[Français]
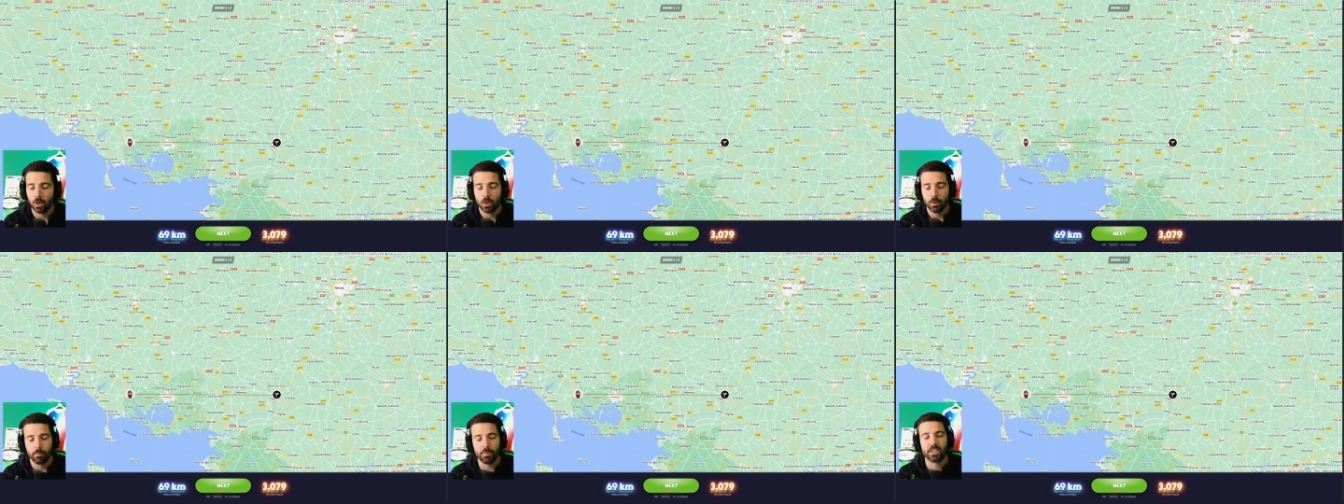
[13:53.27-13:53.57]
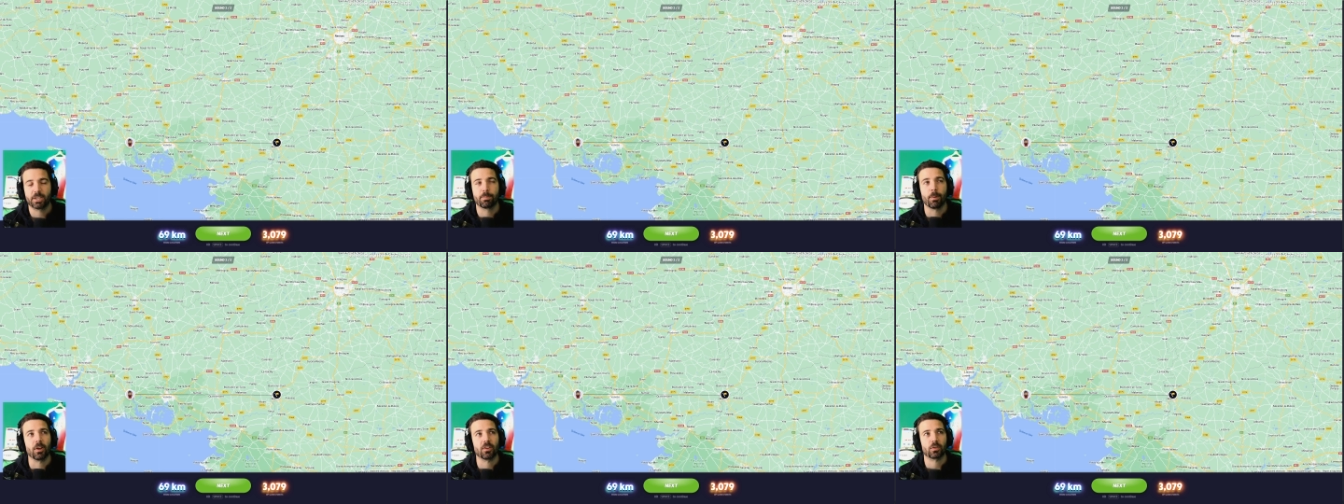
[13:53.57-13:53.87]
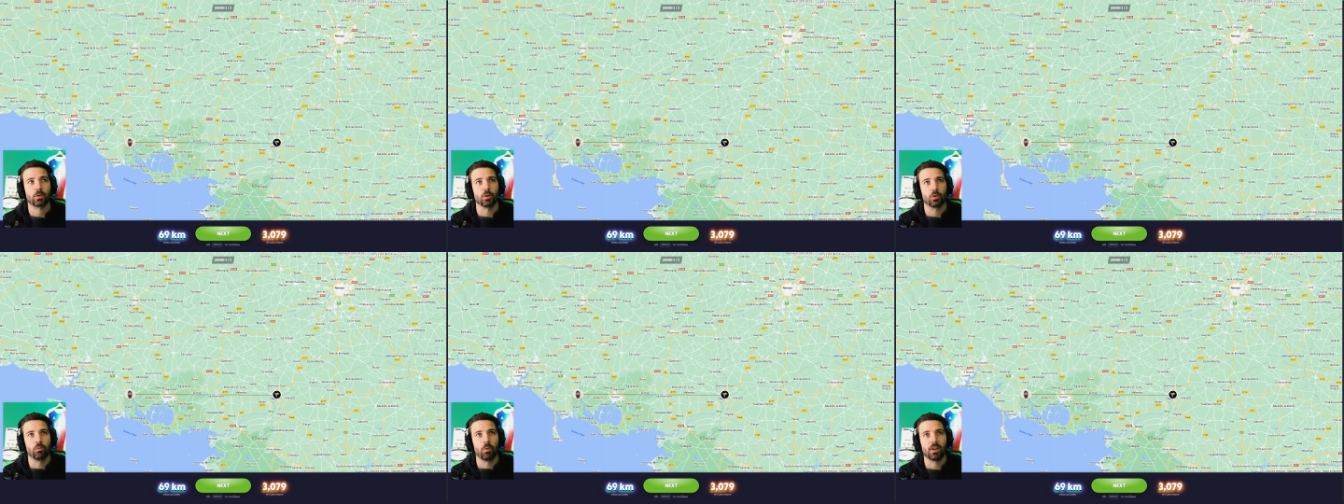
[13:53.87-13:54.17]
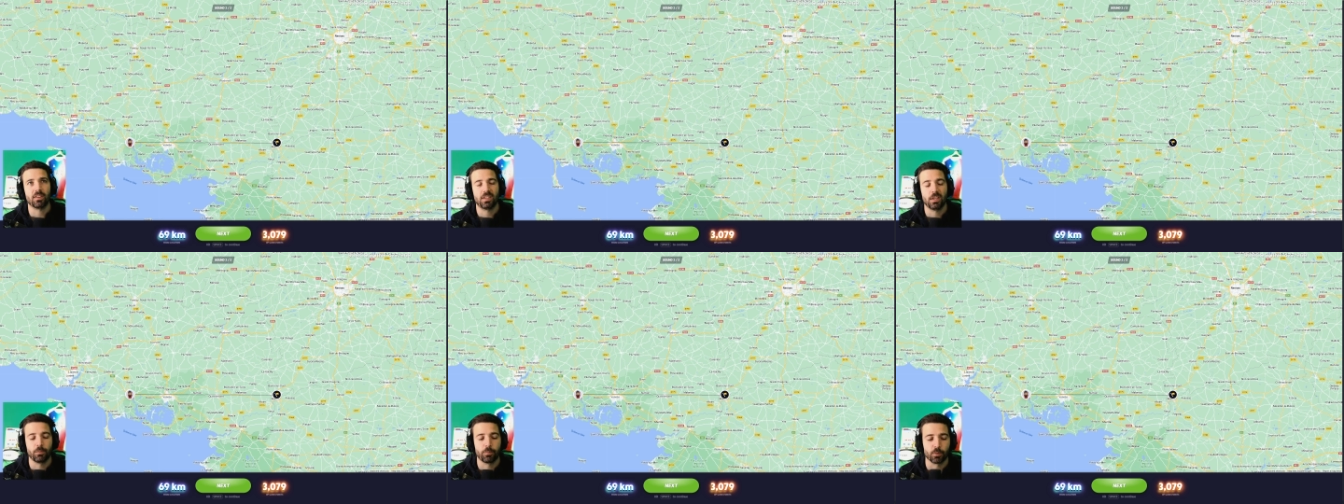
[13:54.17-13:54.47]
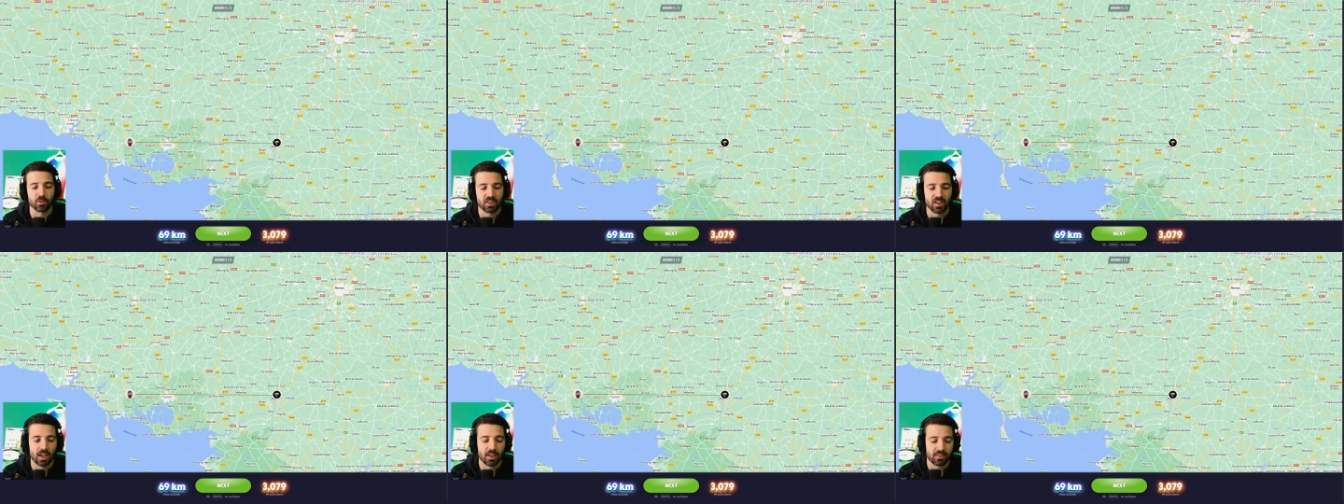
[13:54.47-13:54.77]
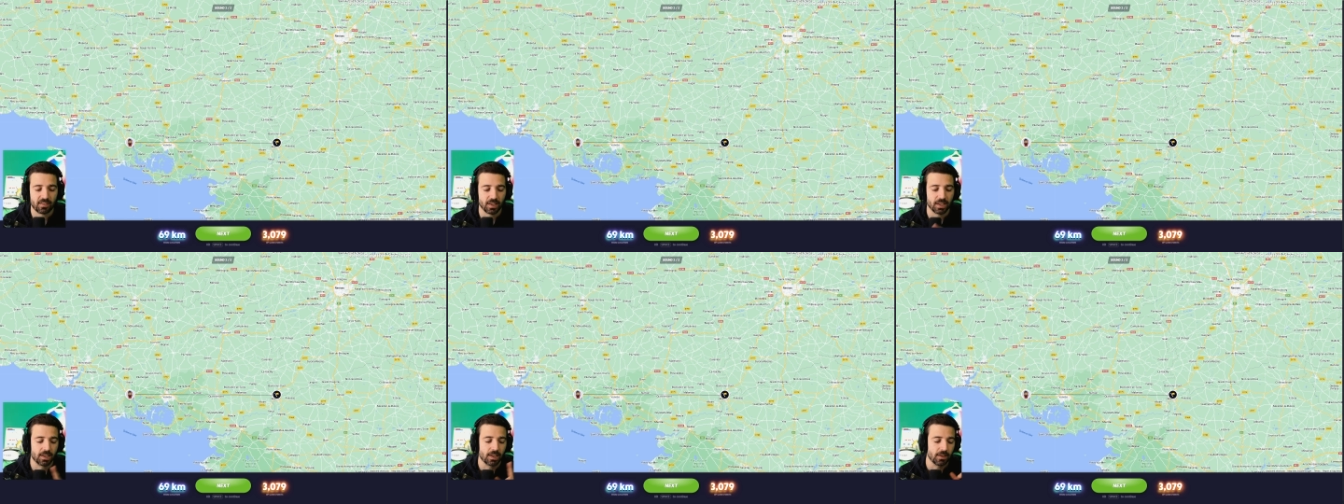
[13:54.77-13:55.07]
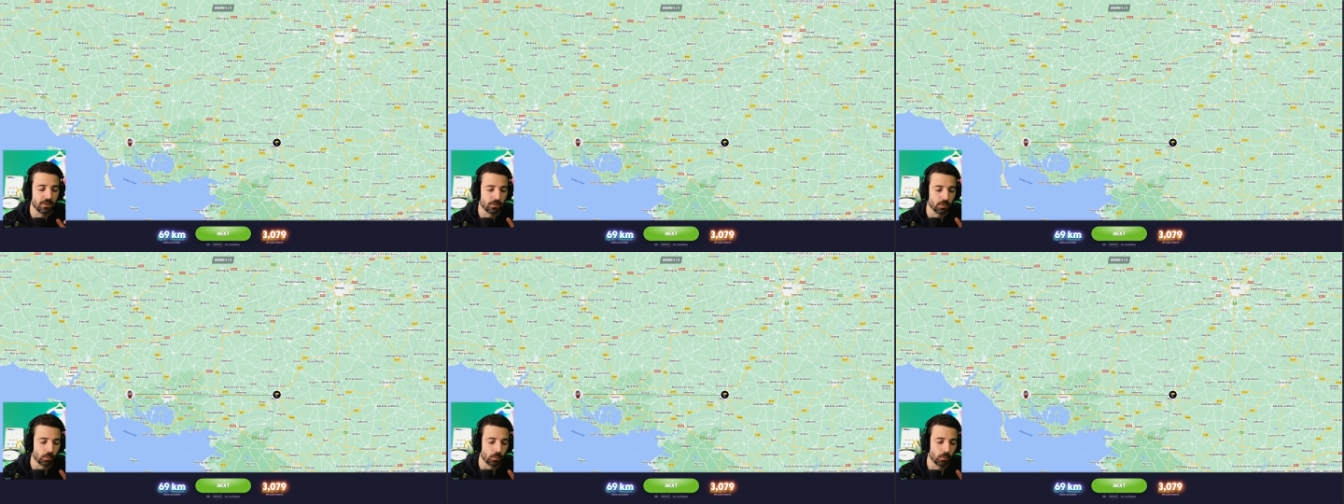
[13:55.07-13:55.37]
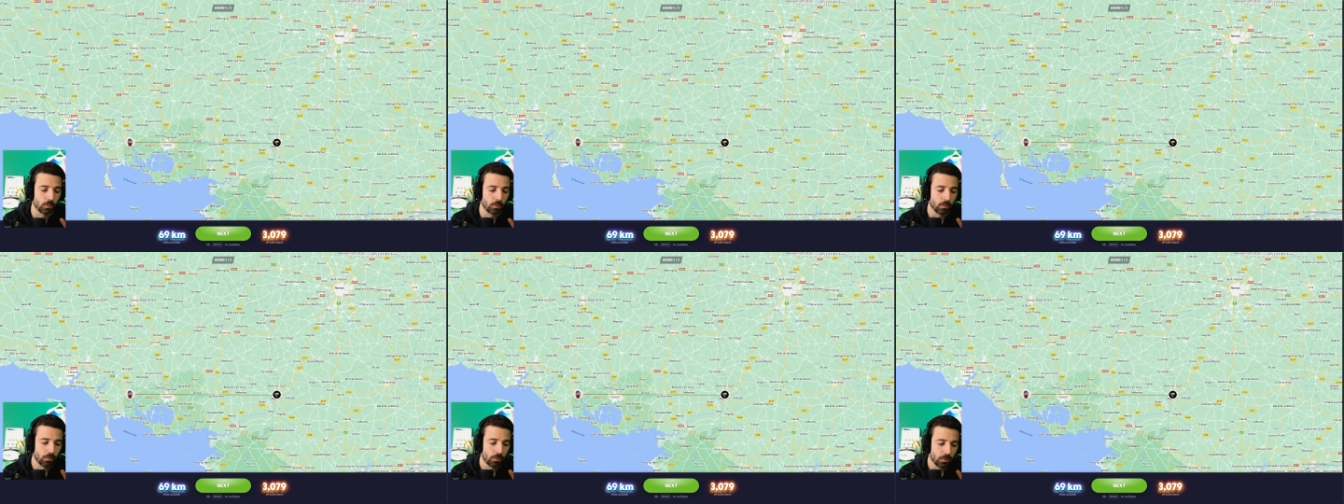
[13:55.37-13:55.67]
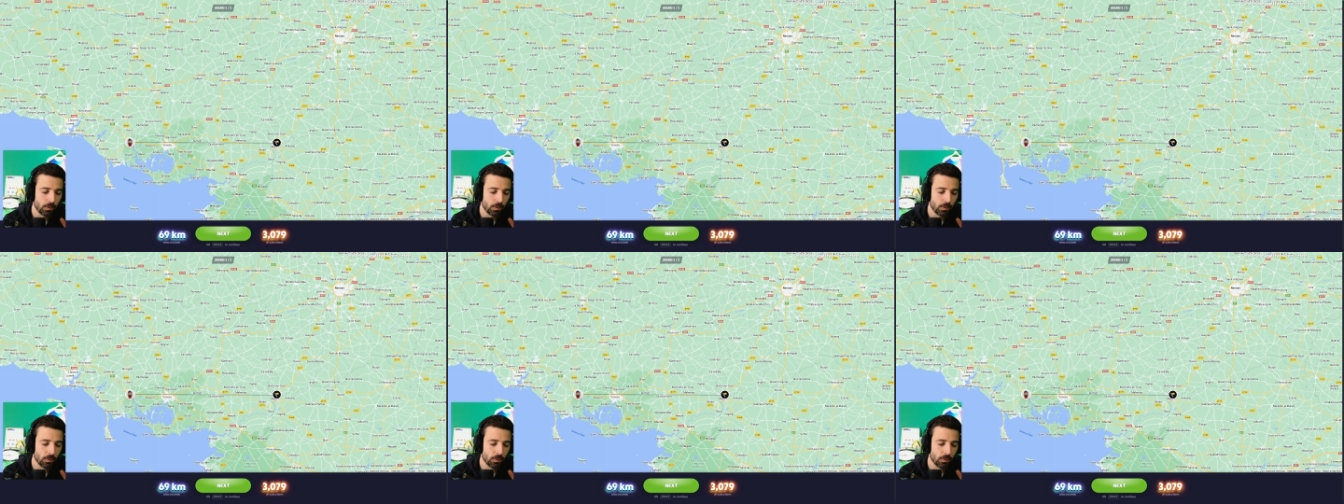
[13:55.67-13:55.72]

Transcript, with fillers: Mais je pense que, tu vois, s'ils font ça, c'est qu'ils ont...